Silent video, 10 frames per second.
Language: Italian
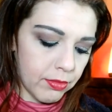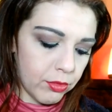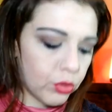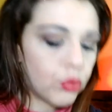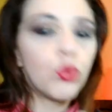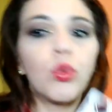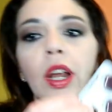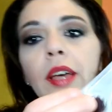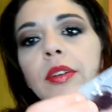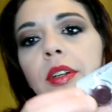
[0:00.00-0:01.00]
sono
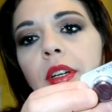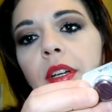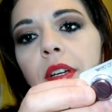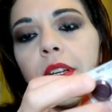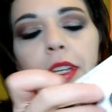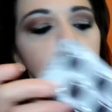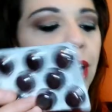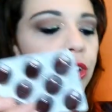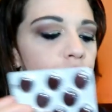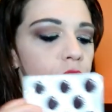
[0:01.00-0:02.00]
dure
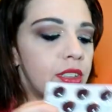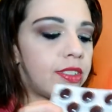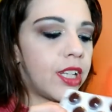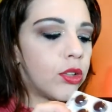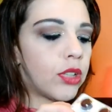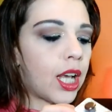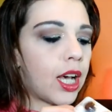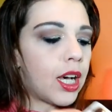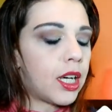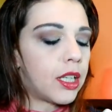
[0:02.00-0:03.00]
immagino che siano
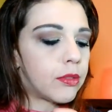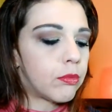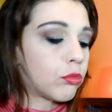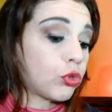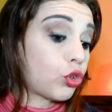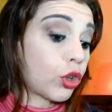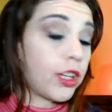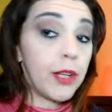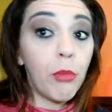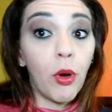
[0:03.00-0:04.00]
da mm,
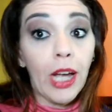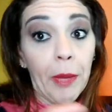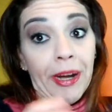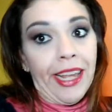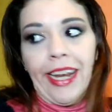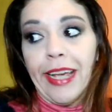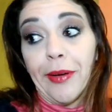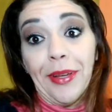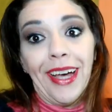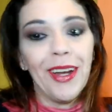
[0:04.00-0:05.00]
sciogliere in bocca perché da
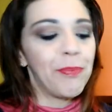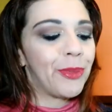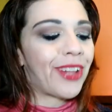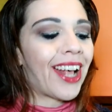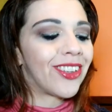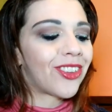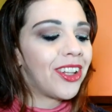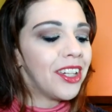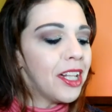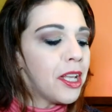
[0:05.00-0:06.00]
ingoiare un po' tanto
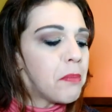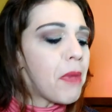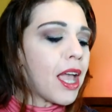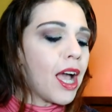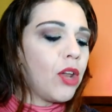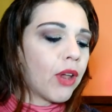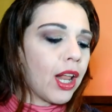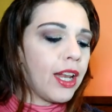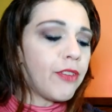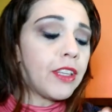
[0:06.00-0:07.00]
beh allora
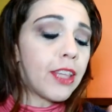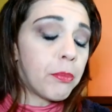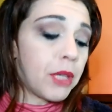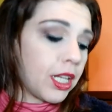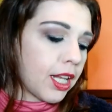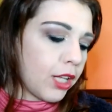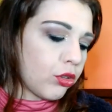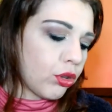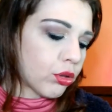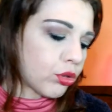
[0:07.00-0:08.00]
le vitamine
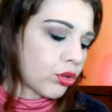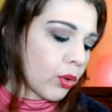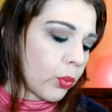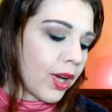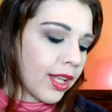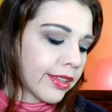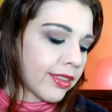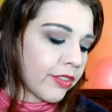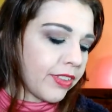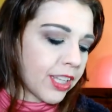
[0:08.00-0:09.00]
adesso non so
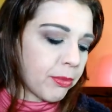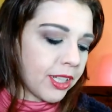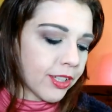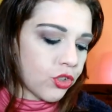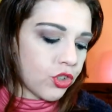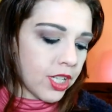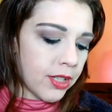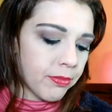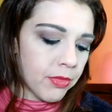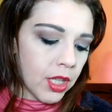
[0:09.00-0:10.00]
quanta vitamina C
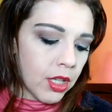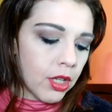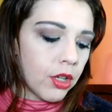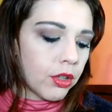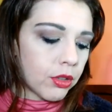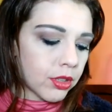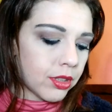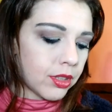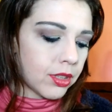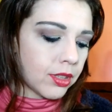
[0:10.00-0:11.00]

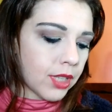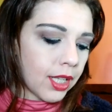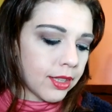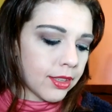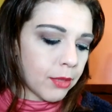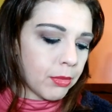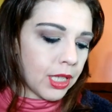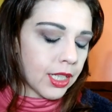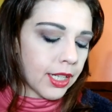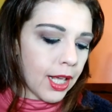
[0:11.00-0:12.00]
80
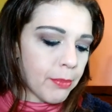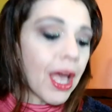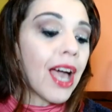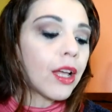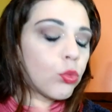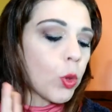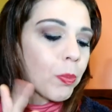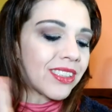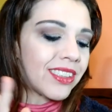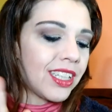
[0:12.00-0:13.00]
mg ah due
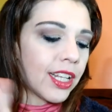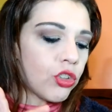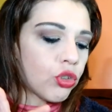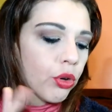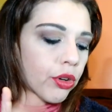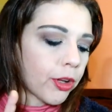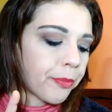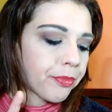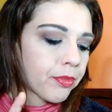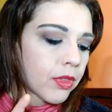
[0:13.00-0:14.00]
pastiglie al giorno